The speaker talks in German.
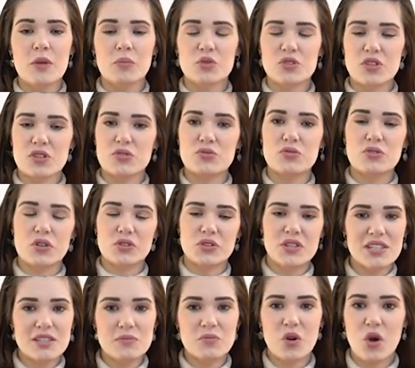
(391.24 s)
Bloß, dass du dich aus
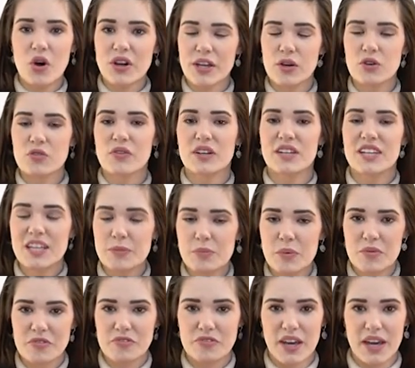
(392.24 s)
diesem Loch ja irgendwann nicht mehr
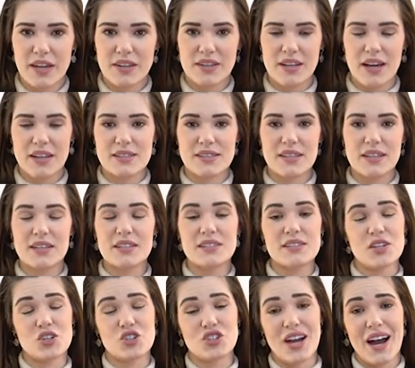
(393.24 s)
befreien kannst, denn dann ist
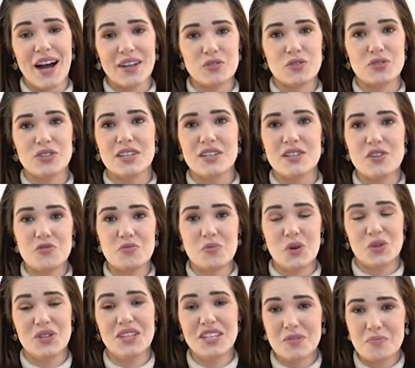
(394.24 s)
der Staat oder die Hilfen
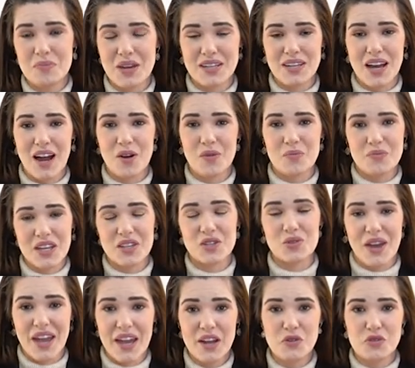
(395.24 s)
auch nicht mehr da, um dir
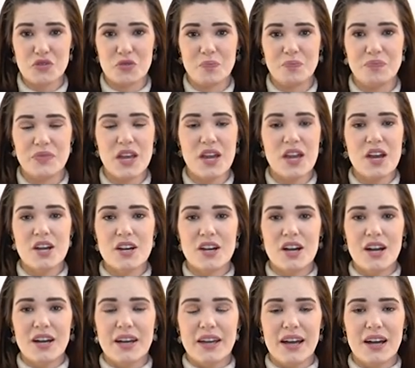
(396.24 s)
zu helfen.
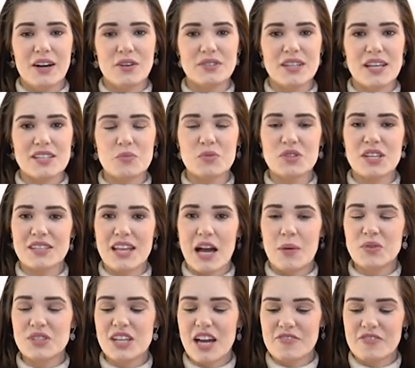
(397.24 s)
Ja, und das muss, da
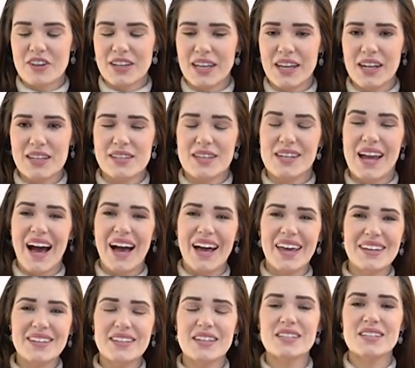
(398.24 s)
muss einfach jeder seinen
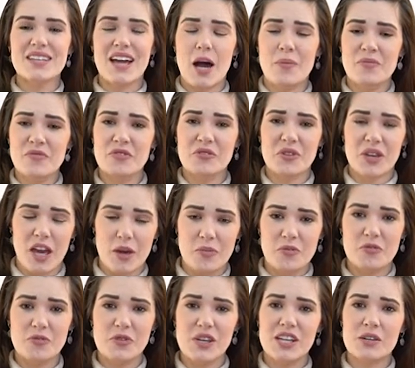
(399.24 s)
eigenen Kampf
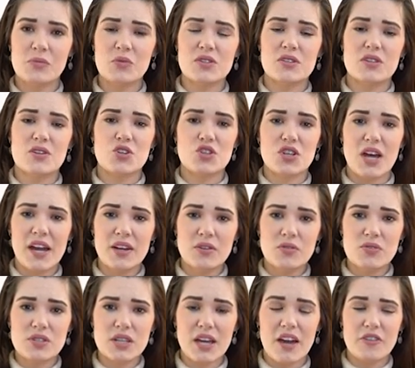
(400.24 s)
kämpfen. Jeder muss eine
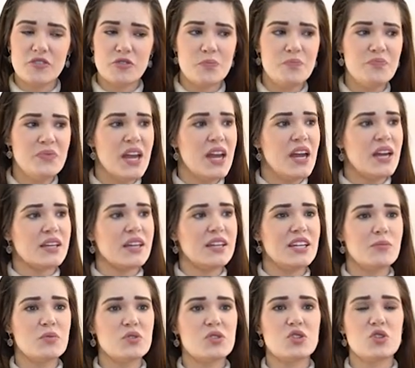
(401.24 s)
Entscheidung treffen.
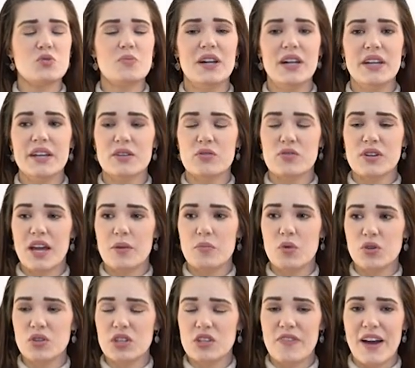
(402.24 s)
Jeder muss sich überlegen, okay,
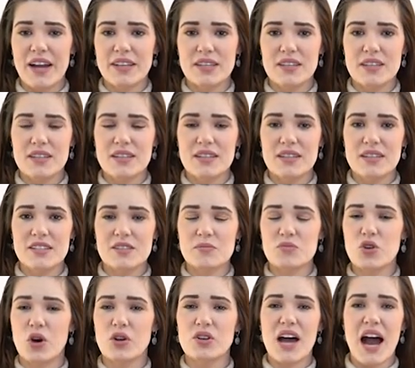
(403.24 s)
möchte ich weiter in, in diesem
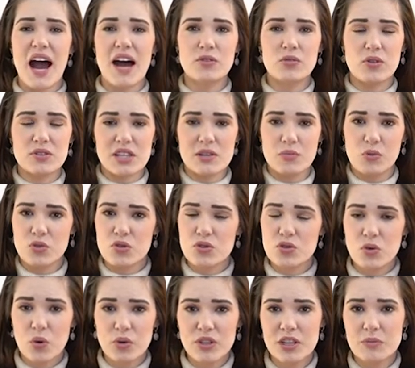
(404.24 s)
Tornado aus
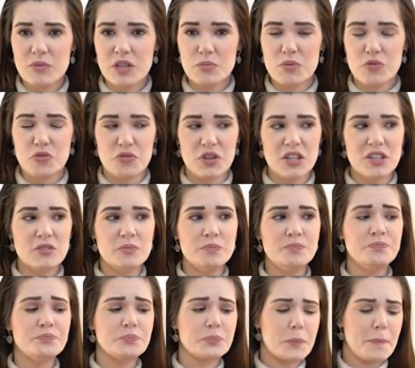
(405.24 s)
Emotionen mich
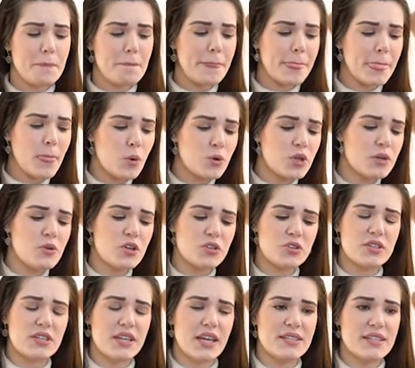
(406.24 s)
befinden? Oder möchte
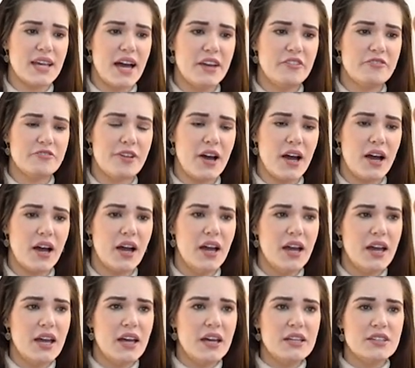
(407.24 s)
ich jetzt einfach
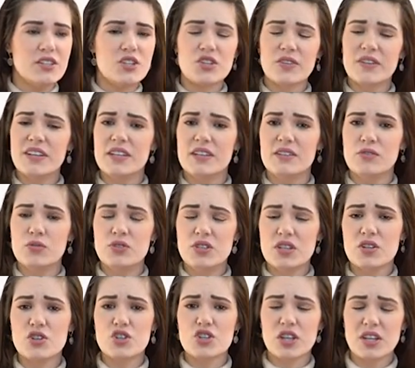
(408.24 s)
die
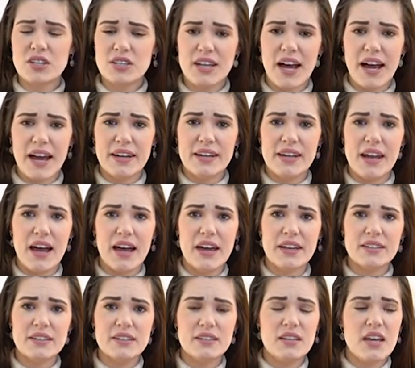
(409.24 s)
nötigen Schritte
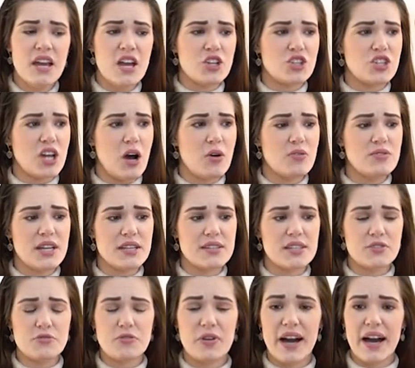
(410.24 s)
einleiten, schauen, dass
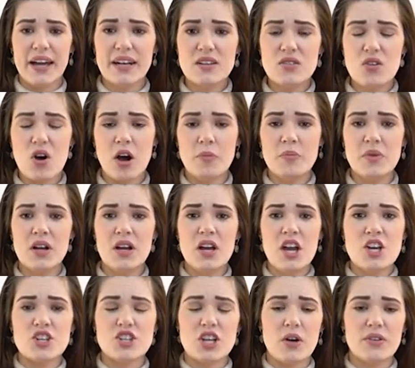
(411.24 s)
ich vorankomme,
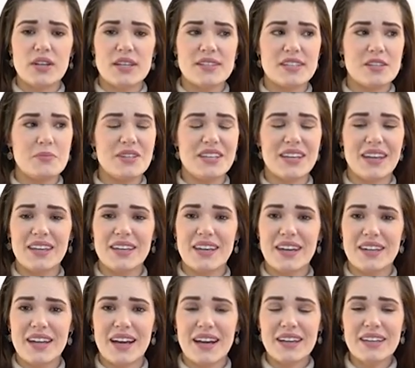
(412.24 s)
schaue, dass ich mich
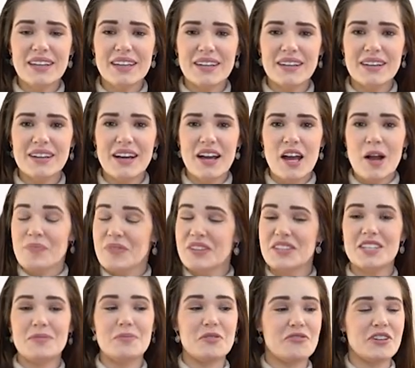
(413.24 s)
regeneriere, dass
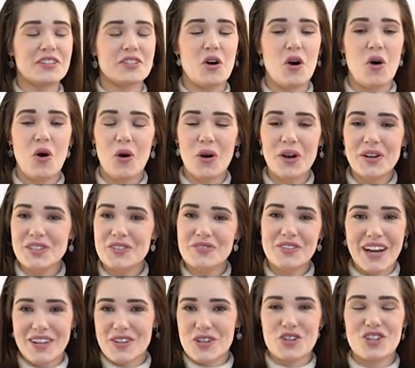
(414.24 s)
ich mich vielleicht auch heute wie
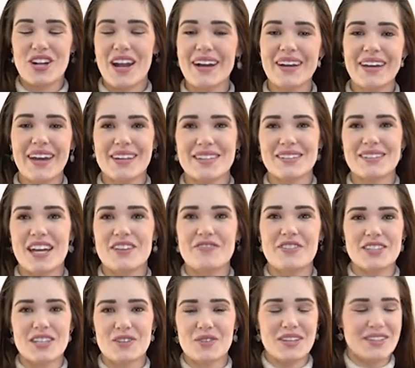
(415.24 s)
eine Schlange, dass ich
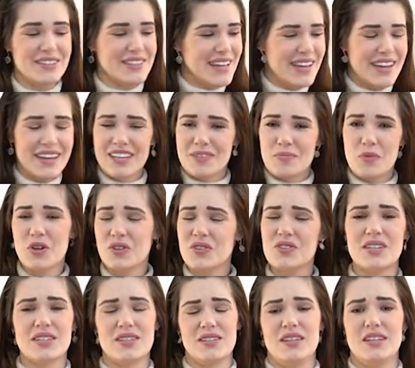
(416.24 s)
einfach sage, nee, ich möchte
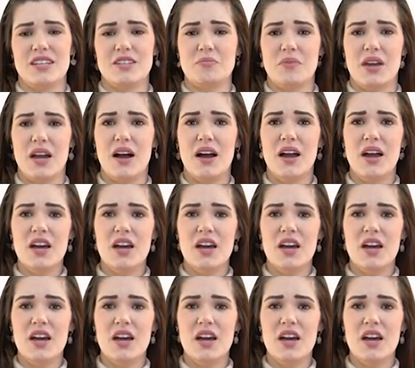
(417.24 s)
das nicht mehr.